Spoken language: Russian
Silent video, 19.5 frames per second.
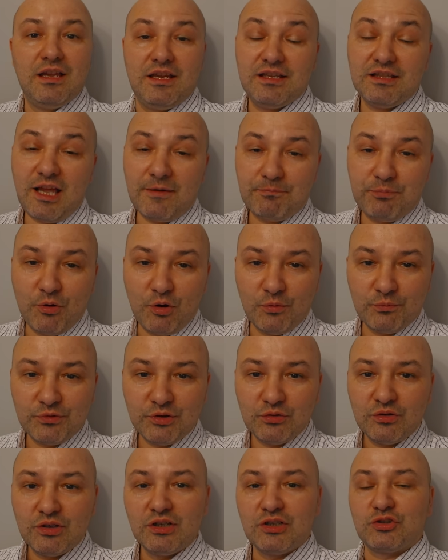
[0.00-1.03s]
И
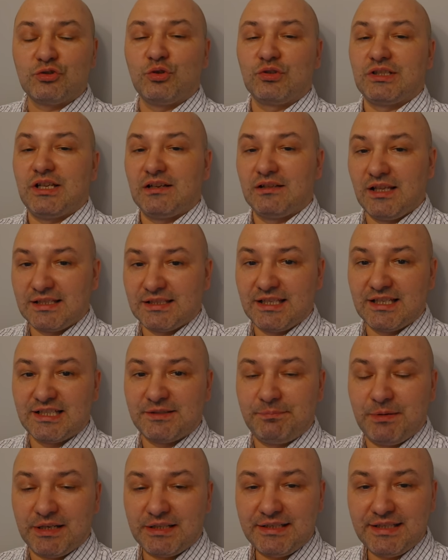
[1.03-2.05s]
напомню, что согласно
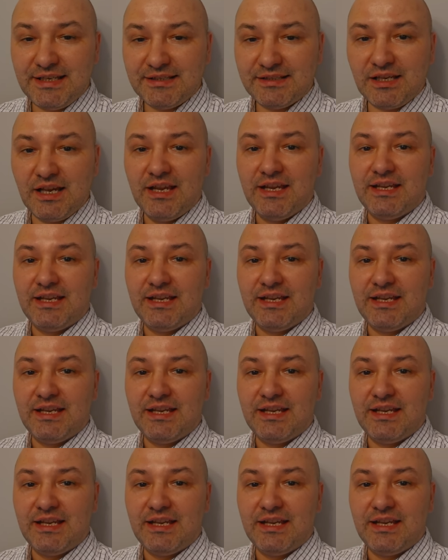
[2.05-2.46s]
экспертизе,